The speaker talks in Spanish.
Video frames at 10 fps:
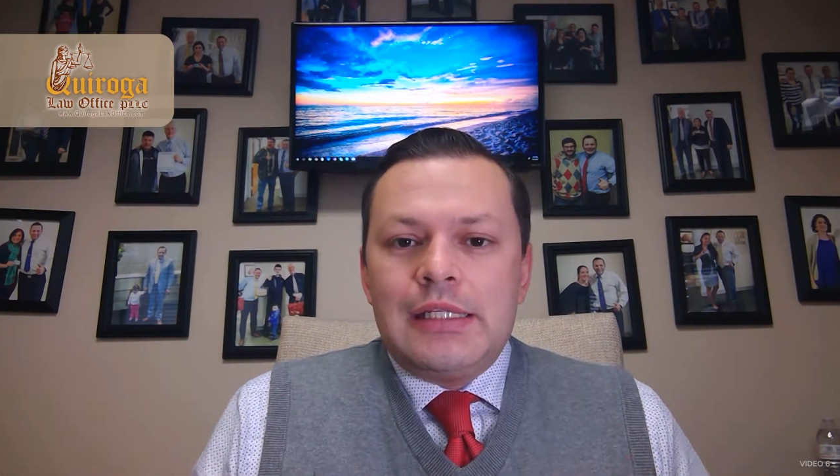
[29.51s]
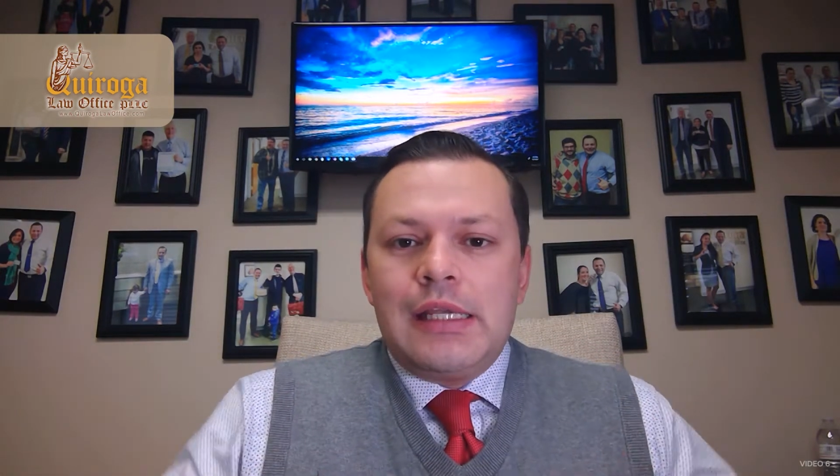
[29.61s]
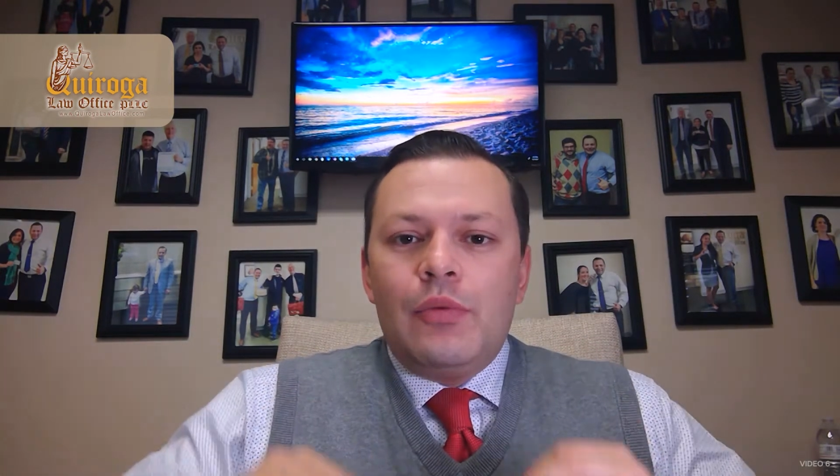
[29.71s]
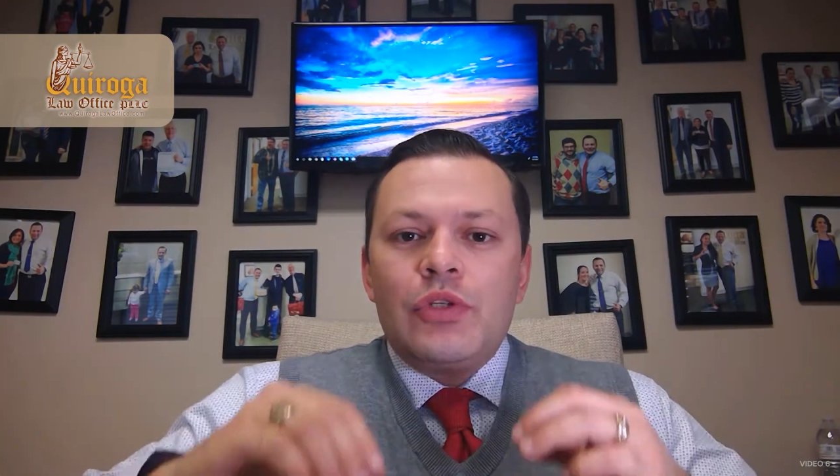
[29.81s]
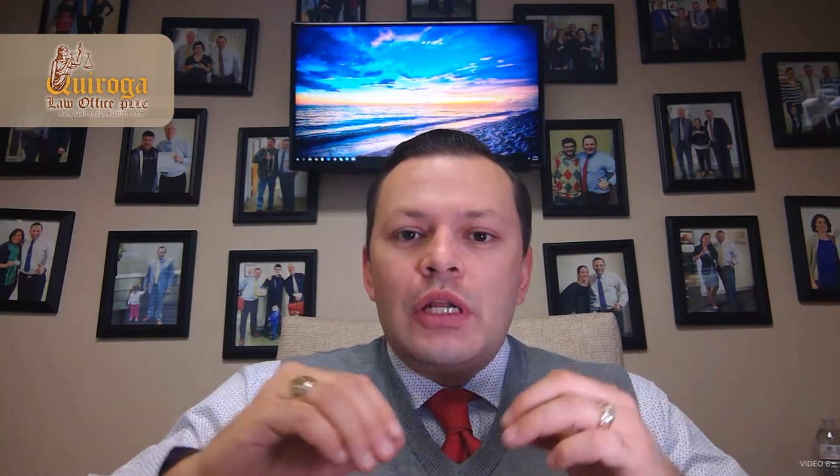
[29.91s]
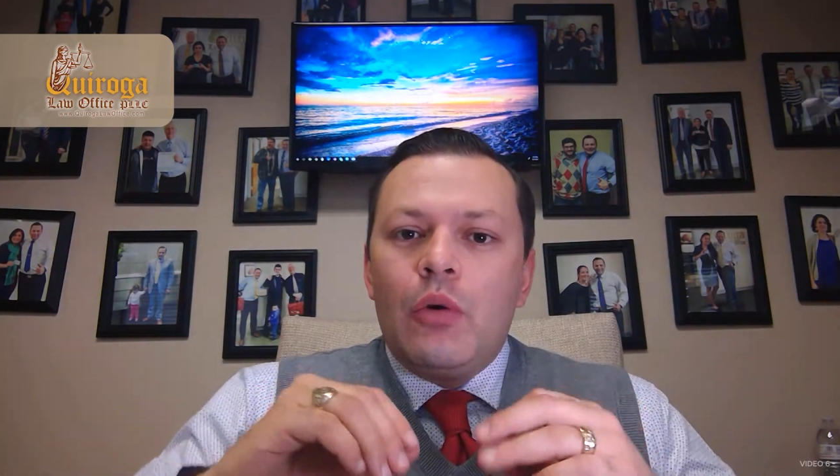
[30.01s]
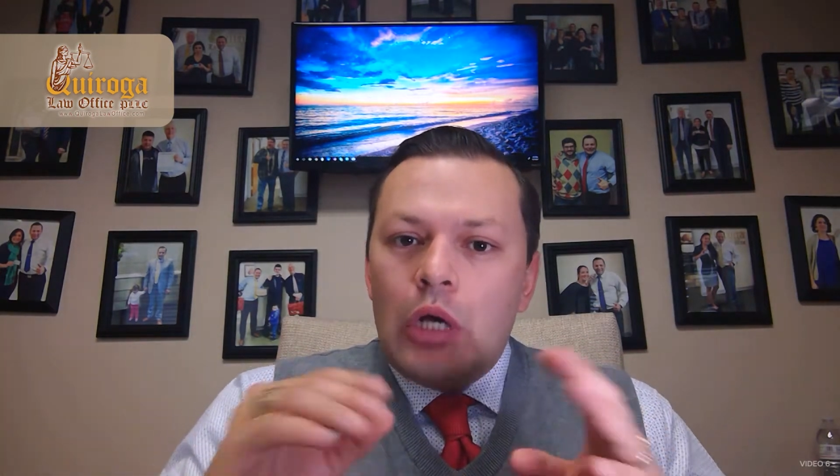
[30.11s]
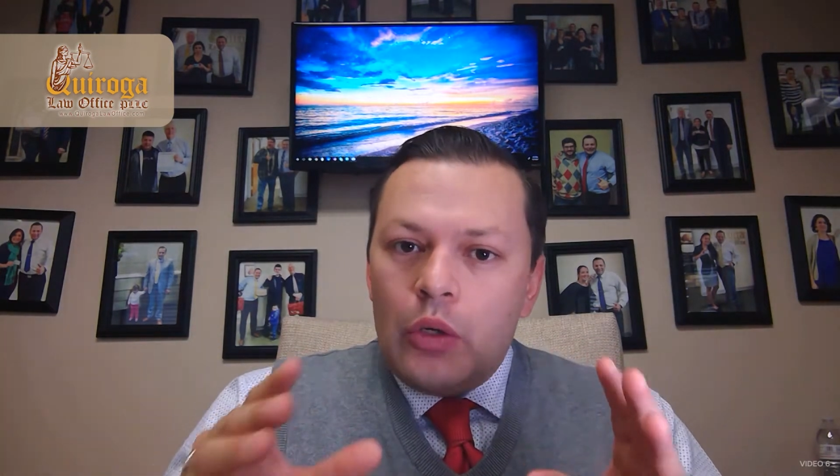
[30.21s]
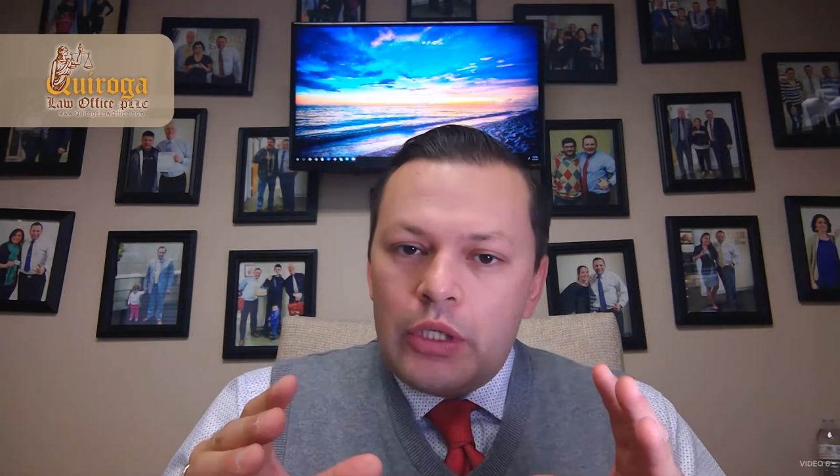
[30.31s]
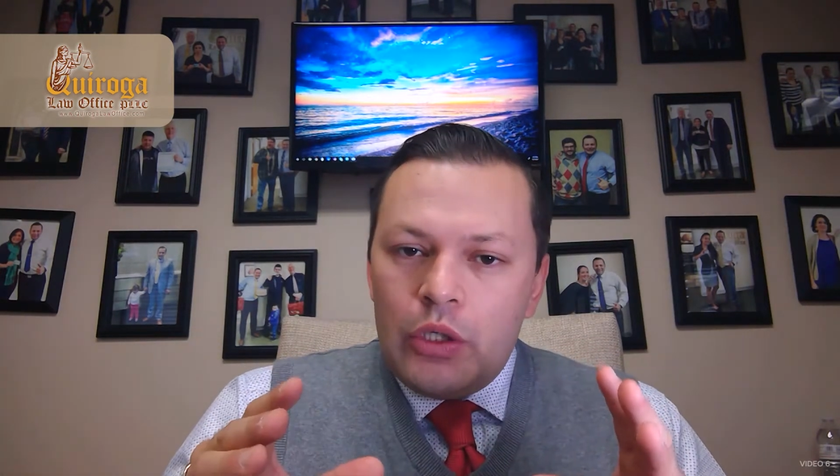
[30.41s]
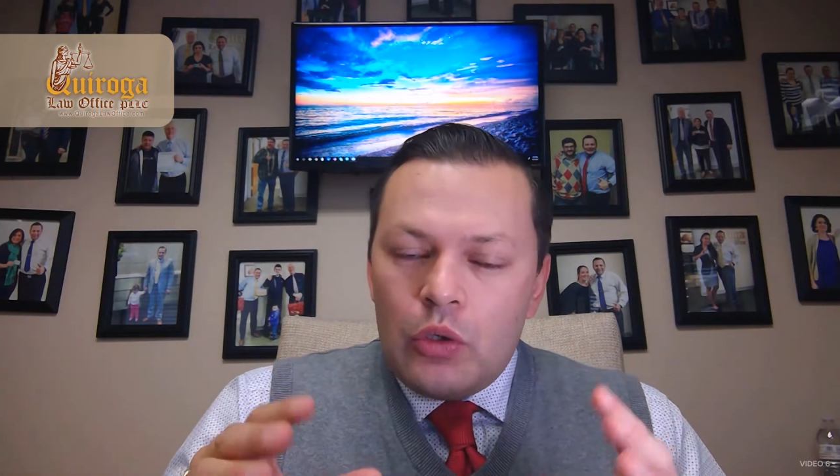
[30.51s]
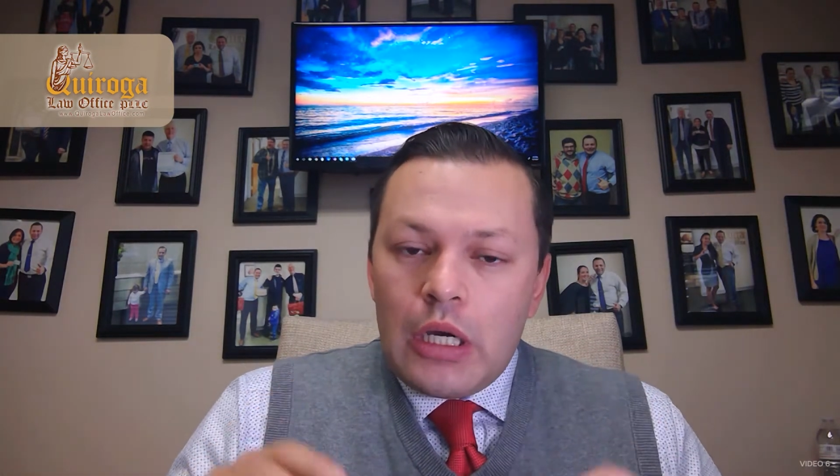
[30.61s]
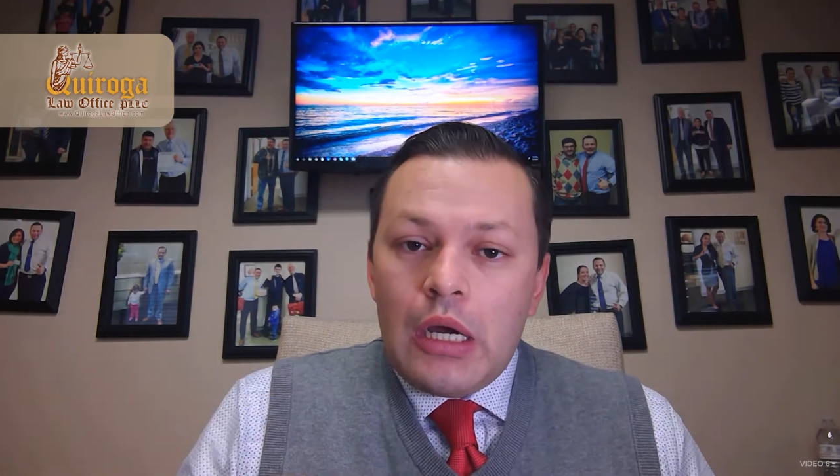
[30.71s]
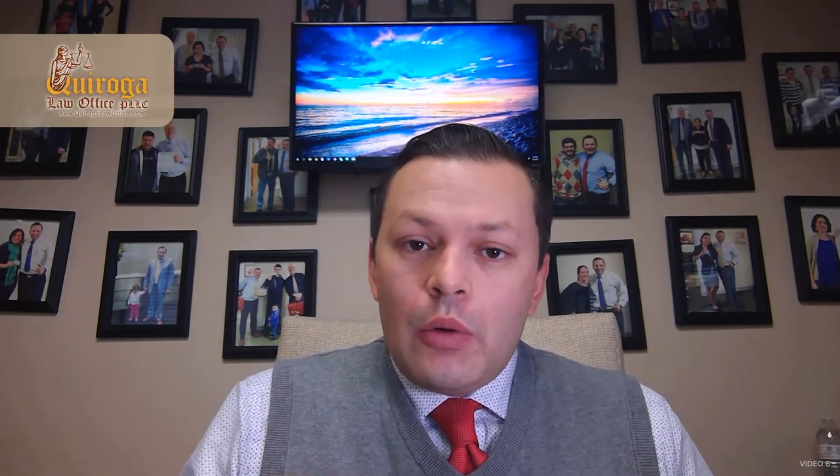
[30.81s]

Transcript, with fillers: estamos en Abogado Quiroga,